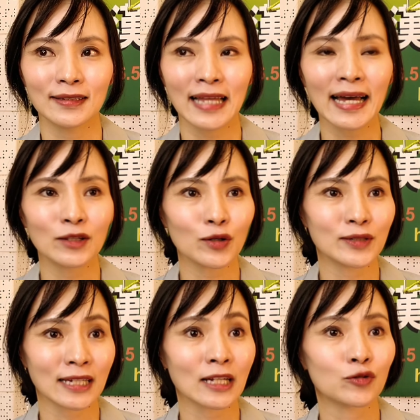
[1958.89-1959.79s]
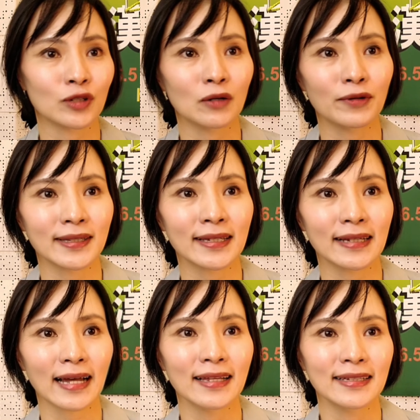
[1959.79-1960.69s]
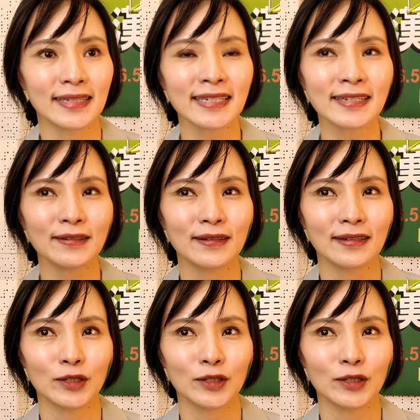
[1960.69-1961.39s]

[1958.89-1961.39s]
当然都有肖像权的问题啦。但是。